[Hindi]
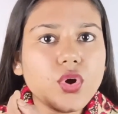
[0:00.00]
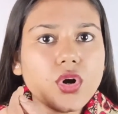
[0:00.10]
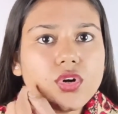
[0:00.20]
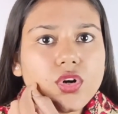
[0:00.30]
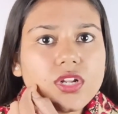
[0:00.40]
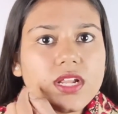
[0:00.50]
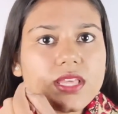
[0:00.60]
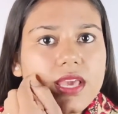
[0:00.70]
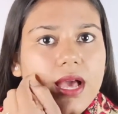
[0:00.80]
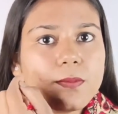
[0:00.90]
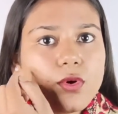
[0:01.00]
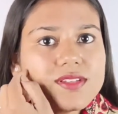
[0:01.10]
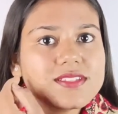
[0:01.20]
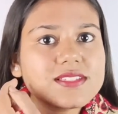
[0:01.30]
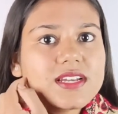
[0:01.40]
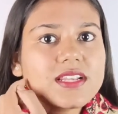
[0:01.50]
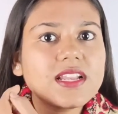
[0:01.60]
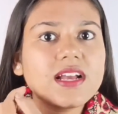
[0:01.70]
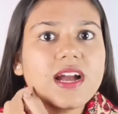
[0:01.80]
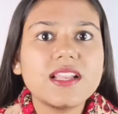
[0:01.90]
डॉट डॉट करके आपको ऐसे करके
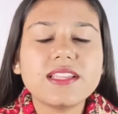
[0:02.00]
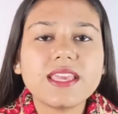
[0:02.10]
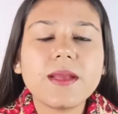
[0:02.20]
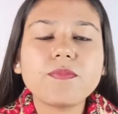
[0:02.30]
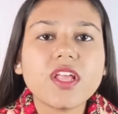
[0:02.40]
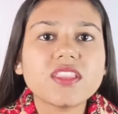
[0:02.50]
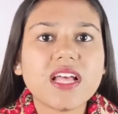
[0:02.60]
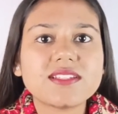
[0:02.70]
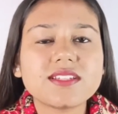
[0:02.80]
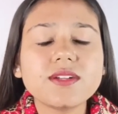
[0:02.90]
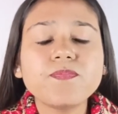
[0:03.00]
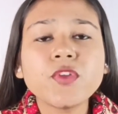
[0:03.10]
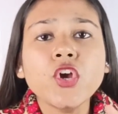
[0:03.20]
लगा लेनी है अंदाजे